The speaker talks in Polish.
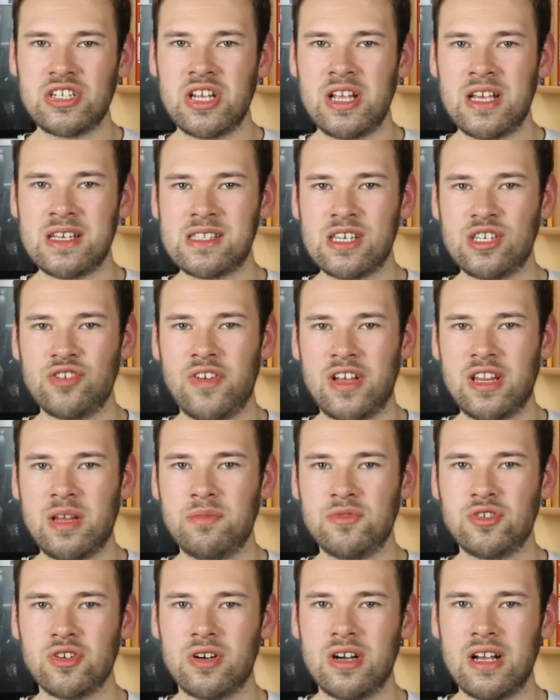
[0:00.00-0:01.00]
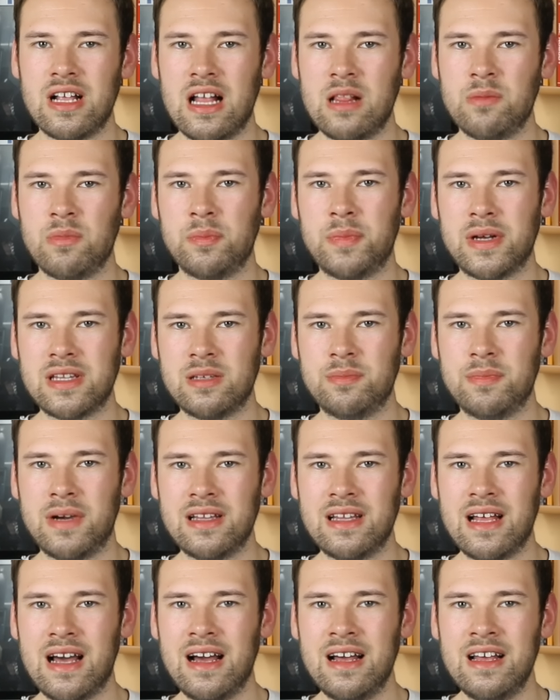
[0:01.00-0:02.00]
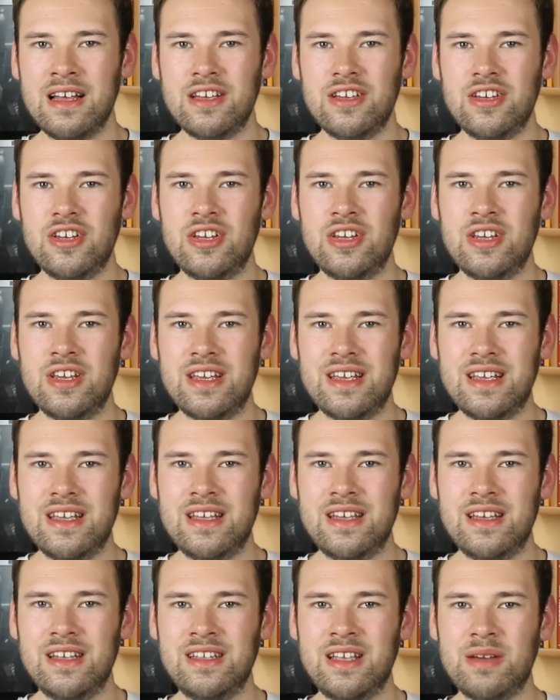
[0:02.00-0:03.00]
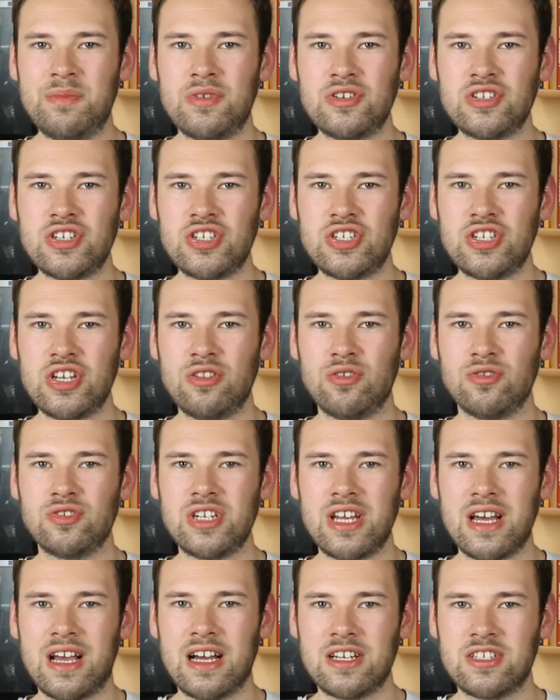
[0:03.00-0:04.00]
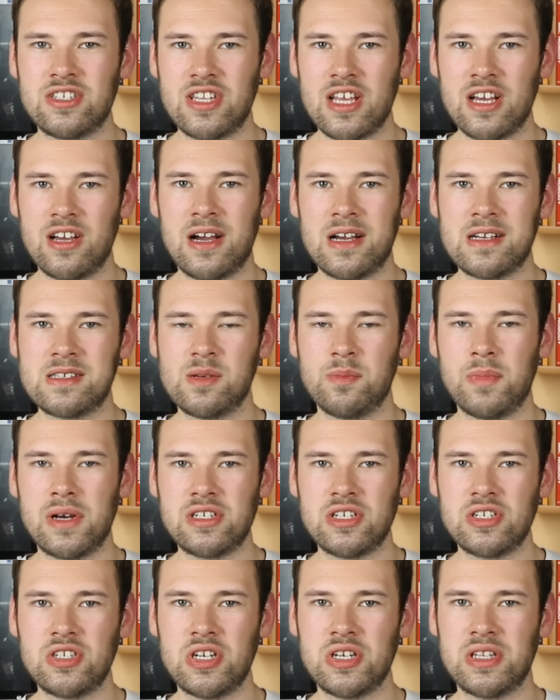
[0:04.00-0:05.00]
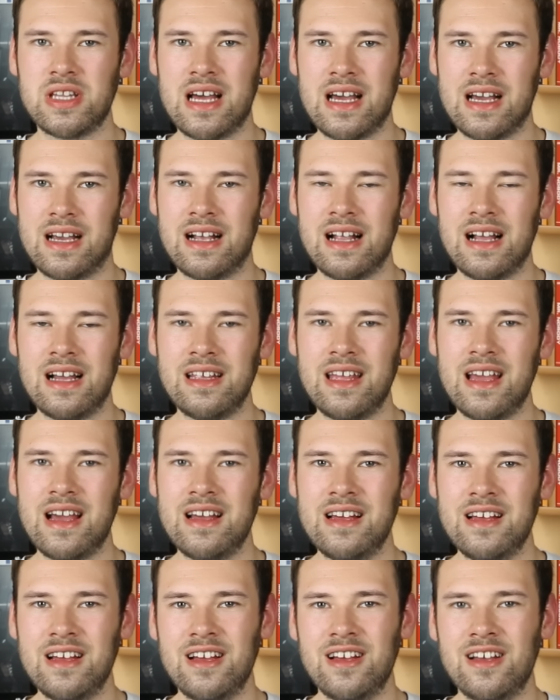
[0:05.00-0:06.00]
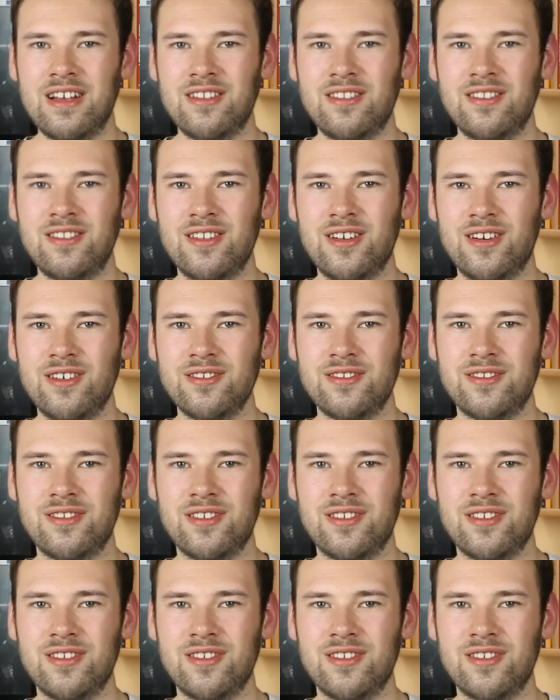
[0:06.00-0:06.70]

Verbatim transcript: Jeżeli jesteś fanem Jokera albo Batmana i nie możesz się doczekać tego, jak zobaczysz ich na ekranie, no